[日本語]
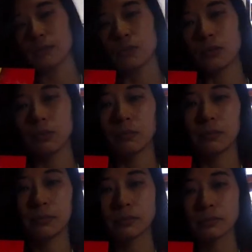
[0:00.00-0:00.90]
ねも
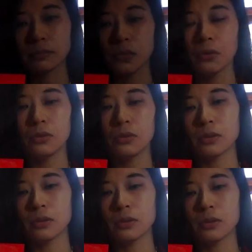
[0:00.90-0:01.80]
う
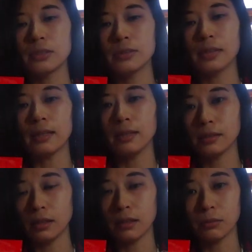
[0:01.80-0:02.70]
モルト君は10歳で
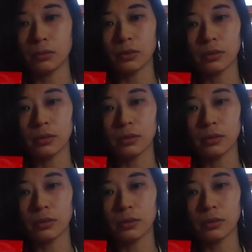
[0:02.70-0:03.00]
すけれども